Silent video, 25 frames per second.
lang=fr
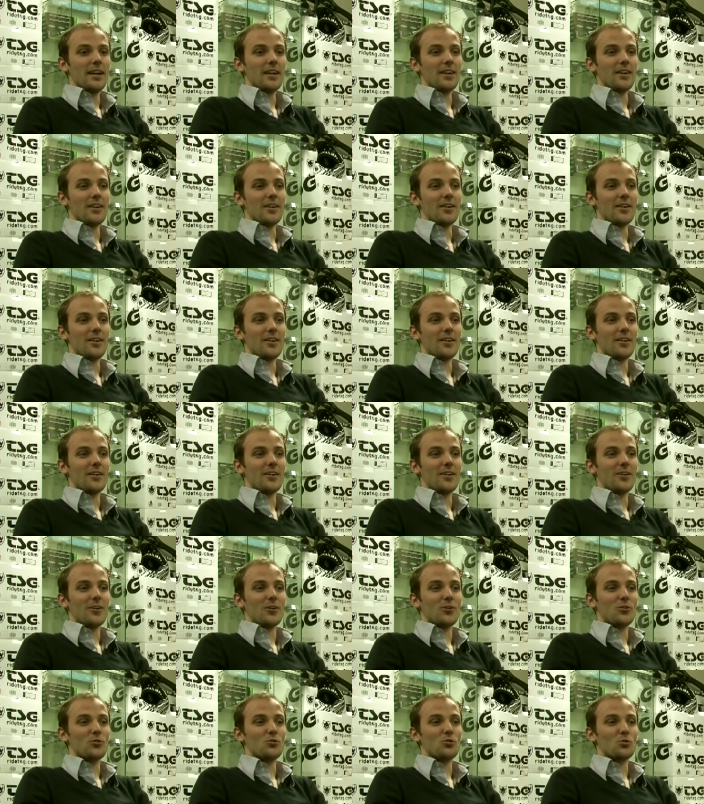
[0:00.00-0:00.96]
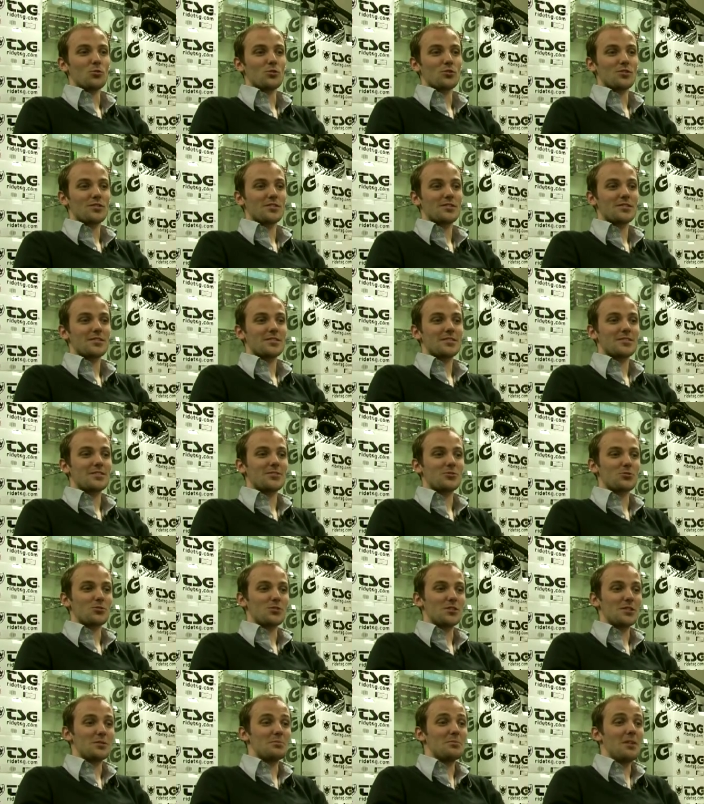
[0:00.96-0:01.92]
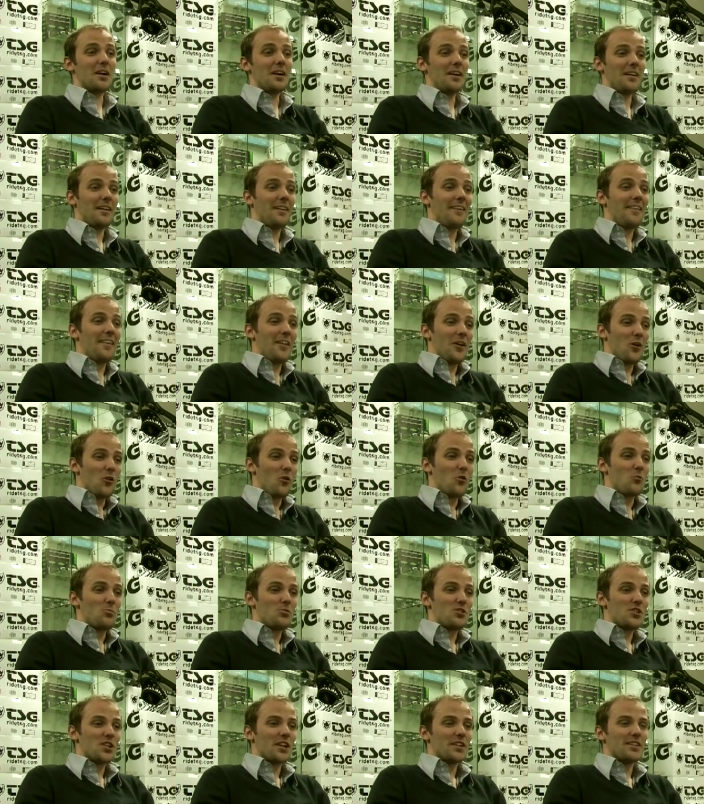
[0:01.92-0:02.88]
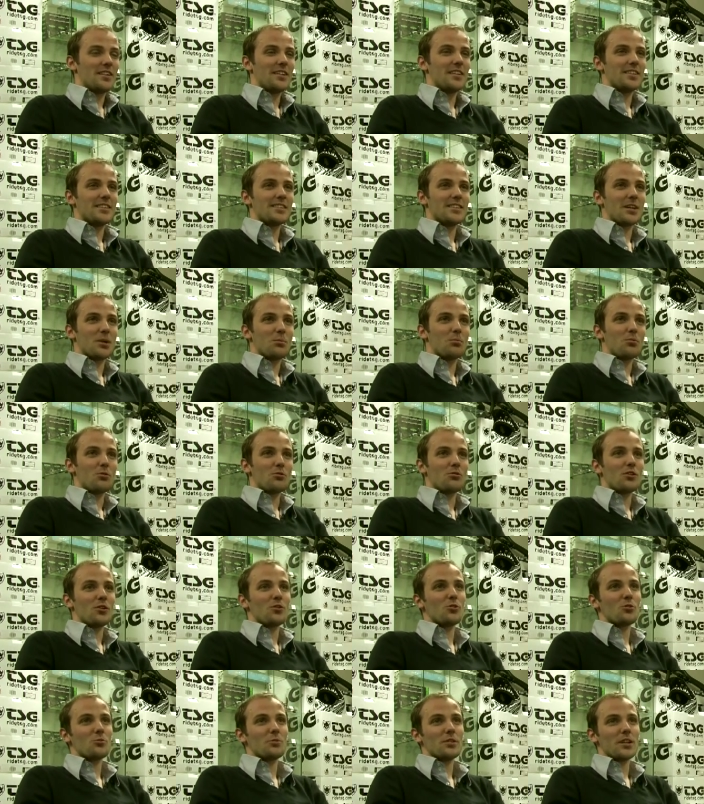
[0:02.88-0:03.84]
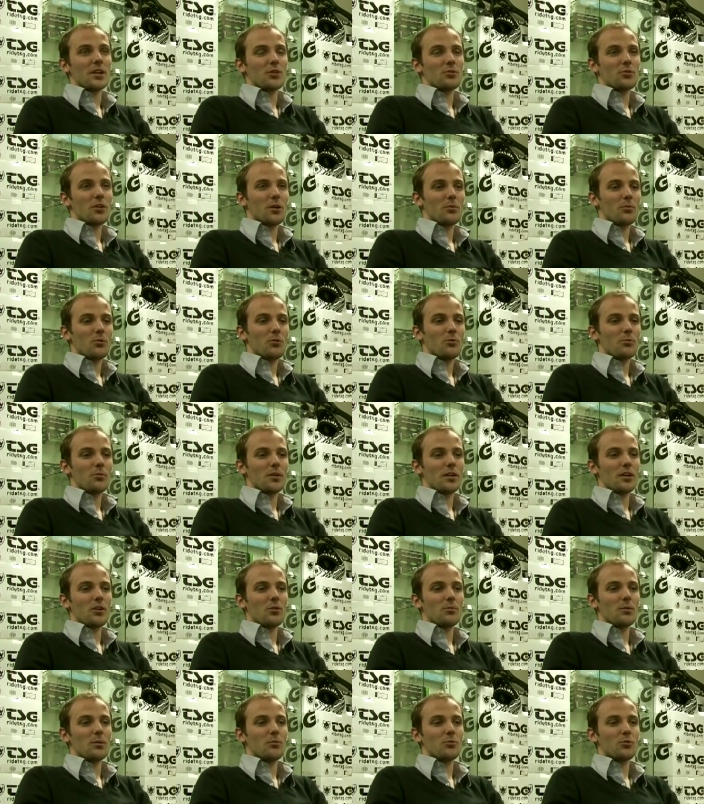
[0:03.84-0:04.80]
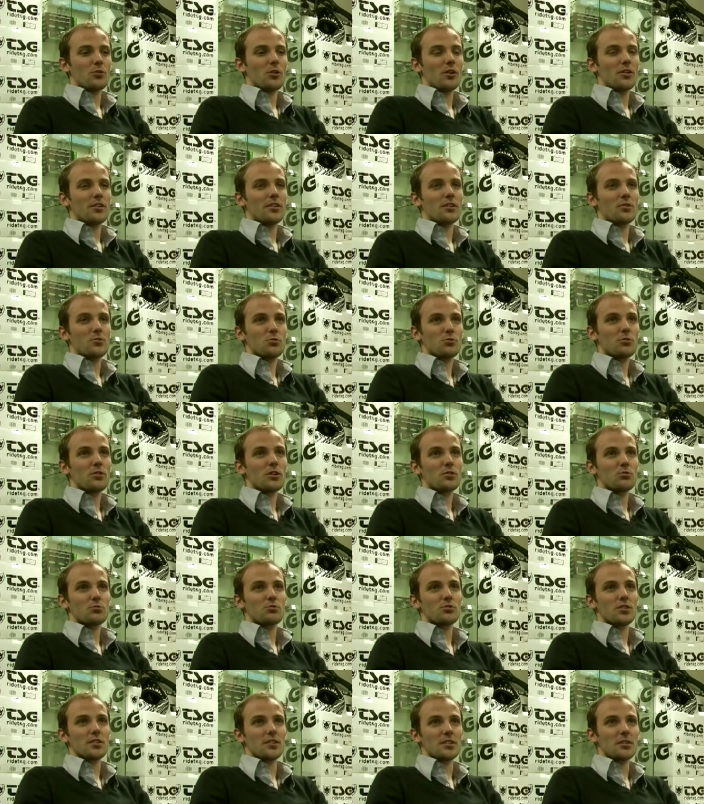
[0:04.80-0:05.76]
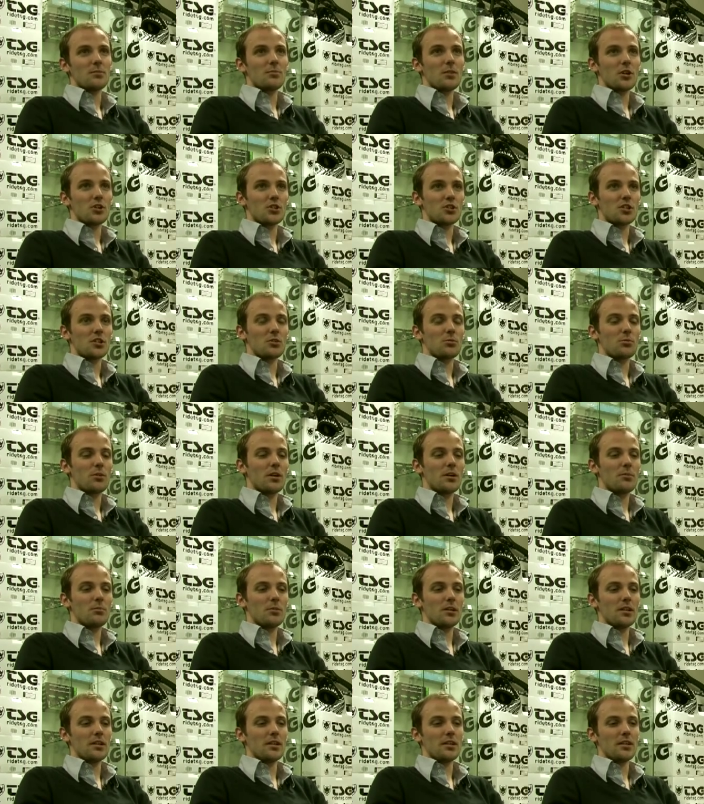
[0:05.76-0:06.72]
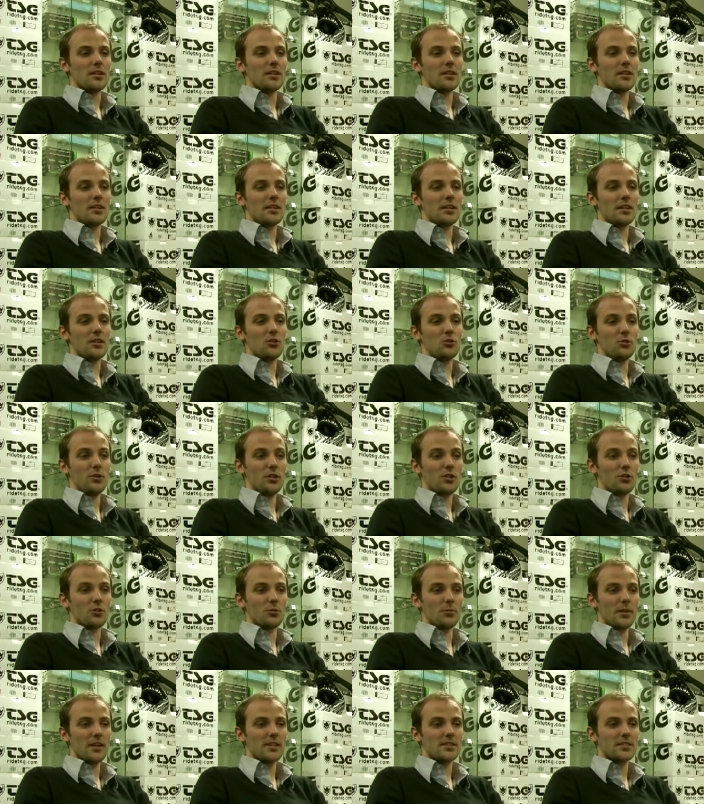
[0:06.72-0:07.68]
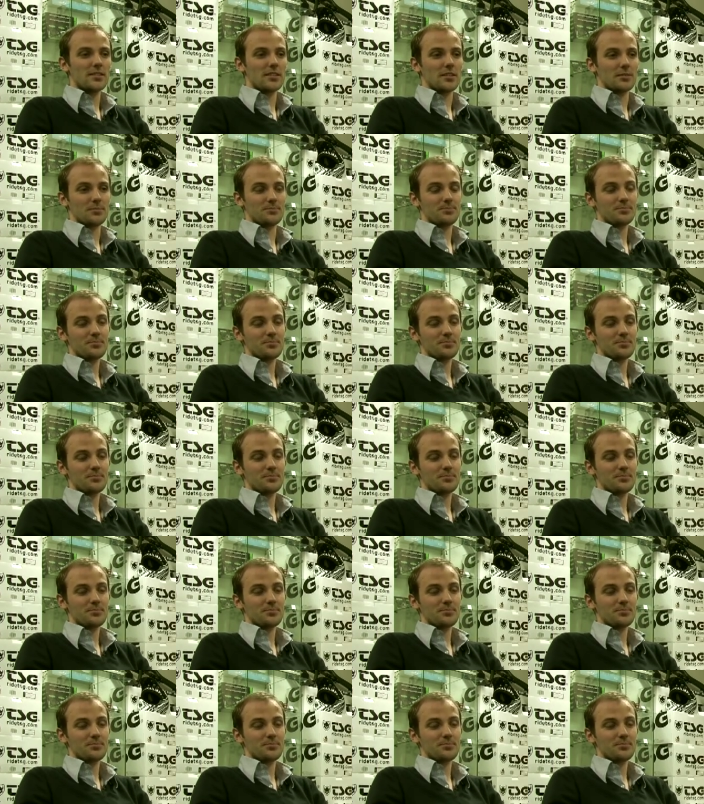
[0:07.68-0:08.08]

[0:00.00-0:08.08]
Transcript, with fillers: Euh, donc, ce qui m'a obligé à délaisser un peu le vélo obligatoirement, mais en même temps à découvrir tout ce qui était le marché web et, le e-commerce